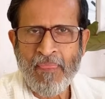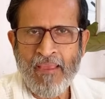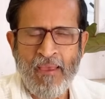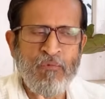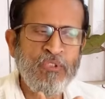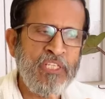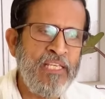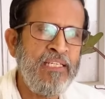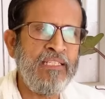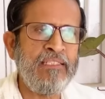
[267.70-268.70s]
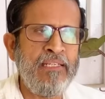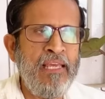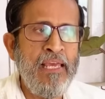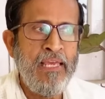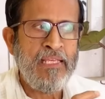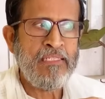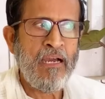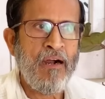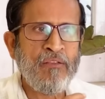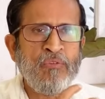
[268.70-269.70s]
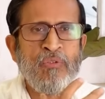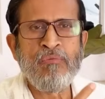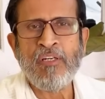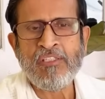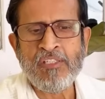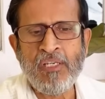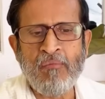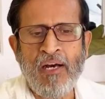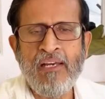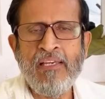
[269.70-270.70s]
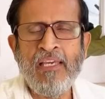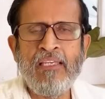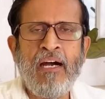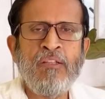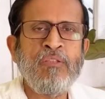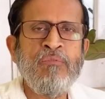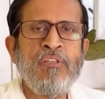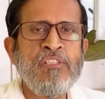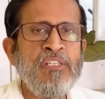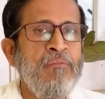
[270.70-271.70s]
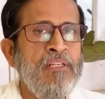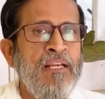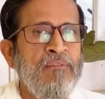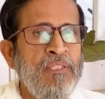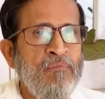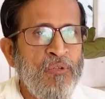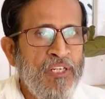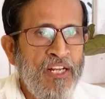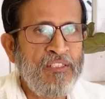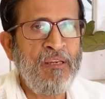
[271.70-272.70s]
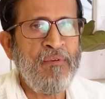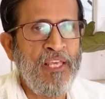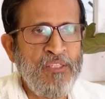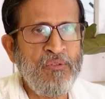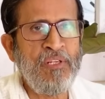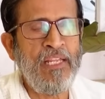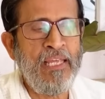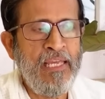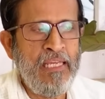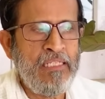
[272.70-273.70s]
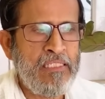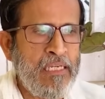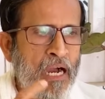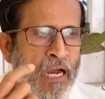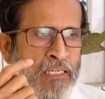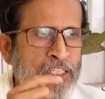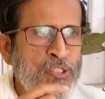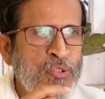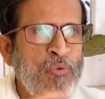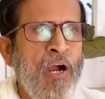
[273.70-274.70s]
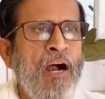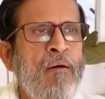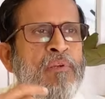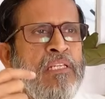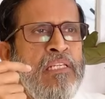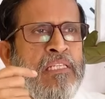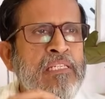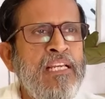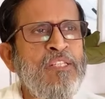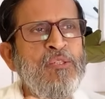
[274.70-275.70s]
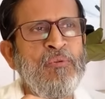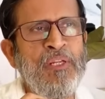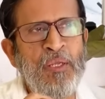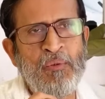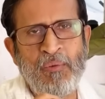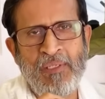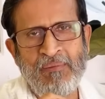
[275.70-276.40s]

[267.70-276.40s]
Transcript: এবং সেই ক্ষেত্রে এই যে আত্মবাদ সেবা এই আত্মবাদ সেবাটা আমাদের মনে রাখতে হবে এই জন্যে যা কিছু আমি নিজের জন্যে করি